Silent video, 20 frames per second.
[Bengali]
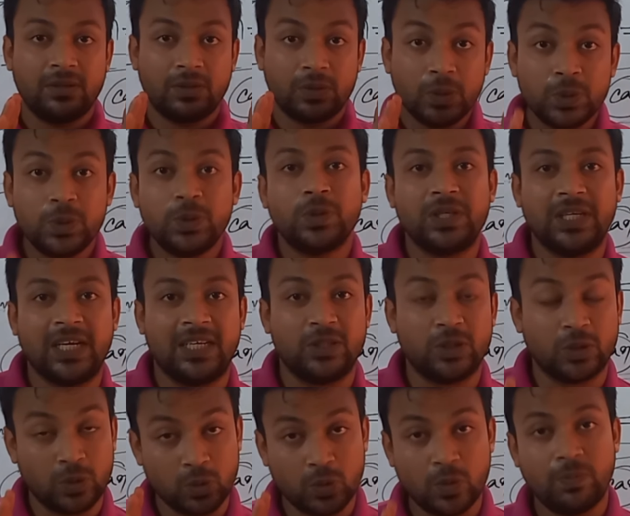ক্ষুদ্র জ্ঞান
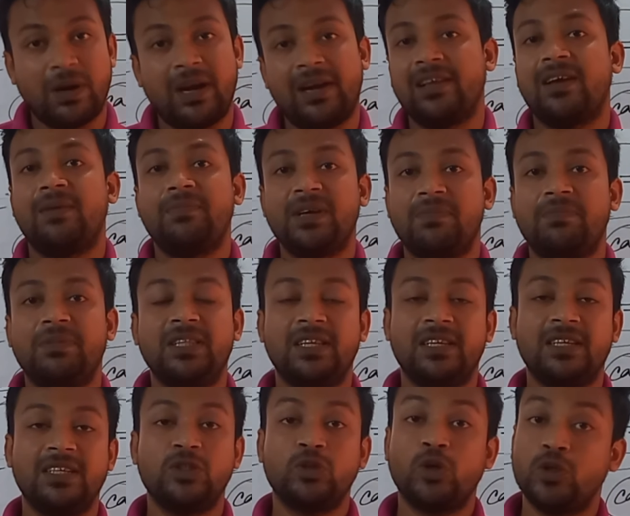যতটুকু পারি আমি
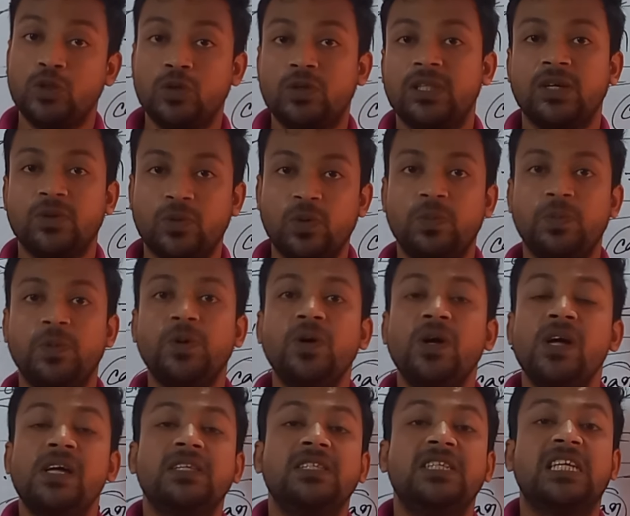আপনাদেরকে সহযোগিতা করব
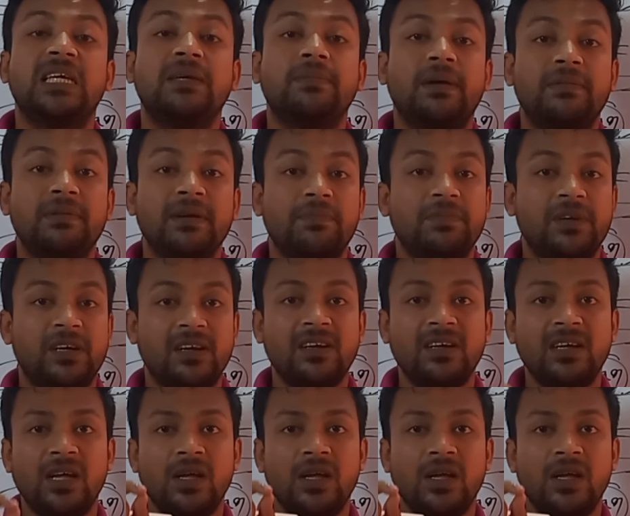যে কিভাবে আপনারা